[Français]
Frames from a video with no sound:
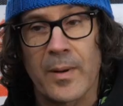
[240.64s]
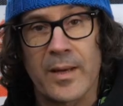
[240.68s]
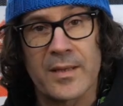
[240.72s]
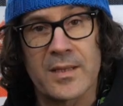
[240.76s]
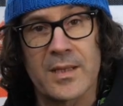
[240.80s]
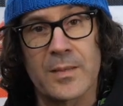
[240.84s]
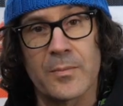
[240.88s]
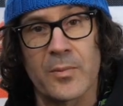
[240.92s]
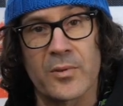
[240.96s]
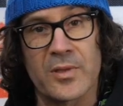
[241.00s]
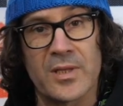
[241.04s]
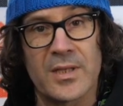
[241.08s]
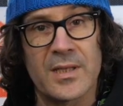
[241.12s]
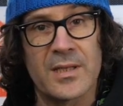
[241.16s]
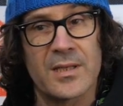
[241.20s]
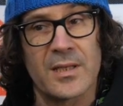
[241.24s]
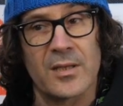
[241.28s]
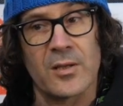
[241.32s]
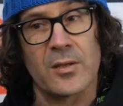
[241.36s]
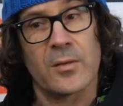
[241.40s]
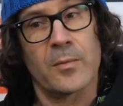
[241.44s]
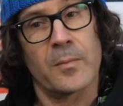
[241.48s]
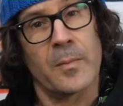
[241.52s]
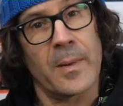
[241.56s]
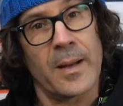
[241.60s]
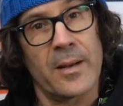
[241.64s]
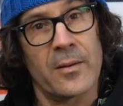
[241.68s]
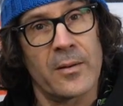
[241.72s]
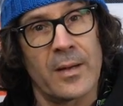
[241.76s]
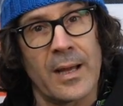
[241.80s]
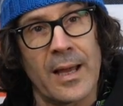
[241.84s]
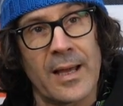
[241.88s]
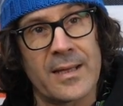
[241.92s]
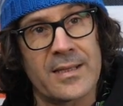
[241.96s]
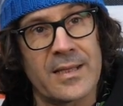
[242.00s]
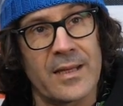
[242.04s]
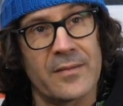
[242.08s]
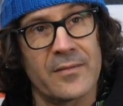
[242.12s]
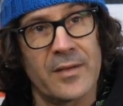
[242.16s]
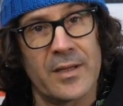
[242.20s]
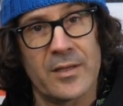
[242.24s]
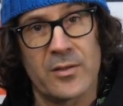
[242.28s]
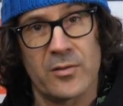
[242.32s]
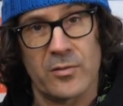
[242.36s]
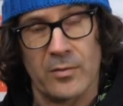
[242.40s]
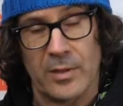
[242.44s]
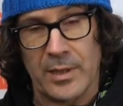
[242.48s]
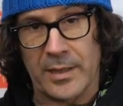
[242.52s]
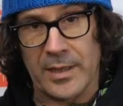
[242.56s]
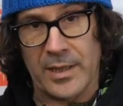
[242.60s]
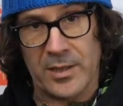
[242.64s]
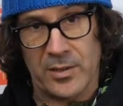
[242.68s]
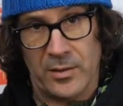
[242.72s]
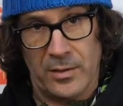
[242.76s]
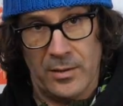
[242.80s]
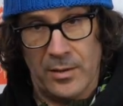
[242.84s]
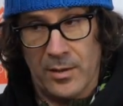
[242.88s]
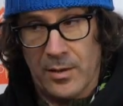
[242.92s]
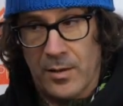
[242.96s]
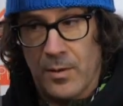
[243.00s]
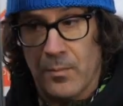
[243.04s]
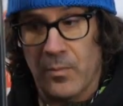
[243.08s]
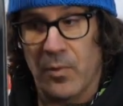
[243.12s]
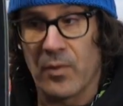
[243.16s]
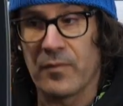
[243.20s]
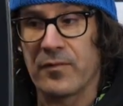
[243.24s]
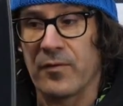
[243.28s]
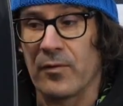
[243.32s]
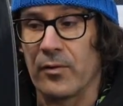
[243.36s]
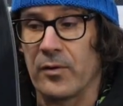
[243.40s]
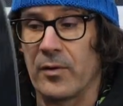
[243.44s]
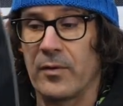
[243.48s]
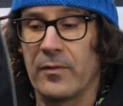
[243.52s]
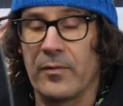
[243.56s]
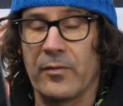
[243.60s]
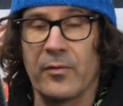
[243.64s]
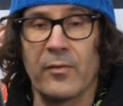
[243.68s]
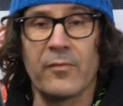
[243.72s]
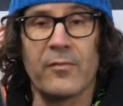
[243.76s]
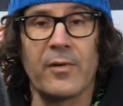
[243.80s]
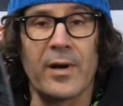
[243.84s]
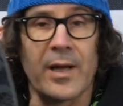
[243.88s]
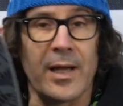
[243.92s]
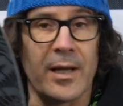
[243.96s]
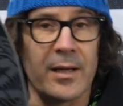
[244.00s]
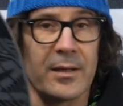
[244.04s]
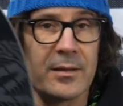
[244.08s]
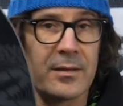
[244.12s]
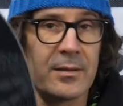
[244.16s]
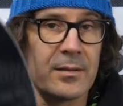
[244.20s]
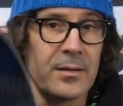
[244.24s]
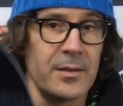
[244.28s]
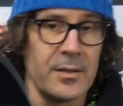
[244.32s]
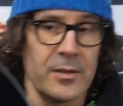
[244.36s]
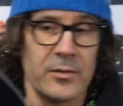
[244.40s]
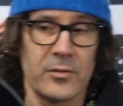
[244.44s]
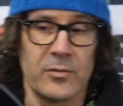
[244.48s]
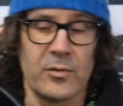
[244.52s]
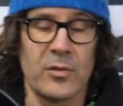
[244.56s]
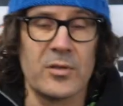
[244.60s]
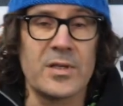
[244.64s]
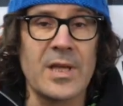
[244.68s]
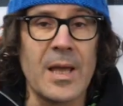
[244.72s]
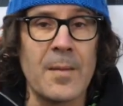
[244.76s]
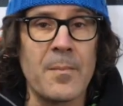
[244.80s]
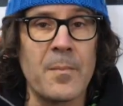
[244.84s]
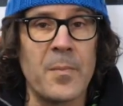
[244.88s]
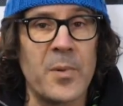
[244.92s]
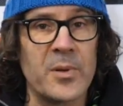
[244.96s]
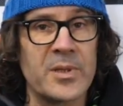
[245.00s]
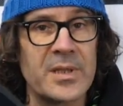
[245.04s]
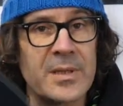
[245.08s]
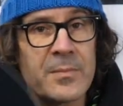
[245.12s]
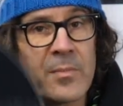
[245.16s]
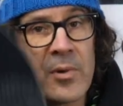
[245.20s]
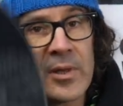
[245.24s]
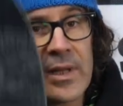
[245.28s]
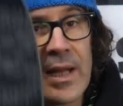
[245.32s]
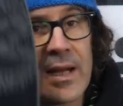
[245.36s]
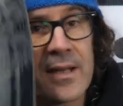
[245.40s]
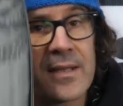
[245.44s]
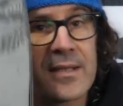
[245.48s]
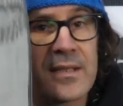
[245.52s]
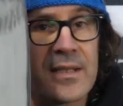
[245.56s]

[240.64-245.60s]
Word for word: principe aussi, c'était de ne pas la réserver sur la neige profonde. Donc voilà, deuxième petit modèle